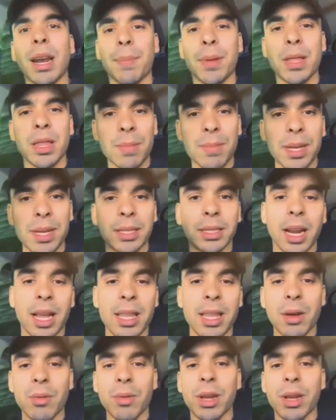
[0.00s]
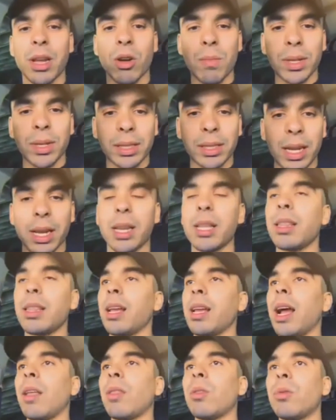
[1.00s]
repente me extraña, güey, que no me estén
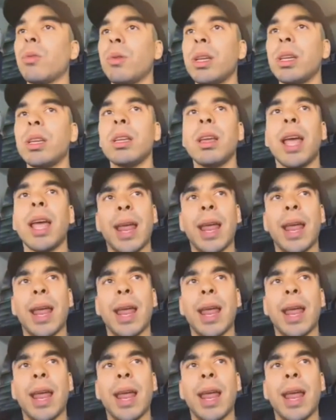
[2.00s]
criticando, güey.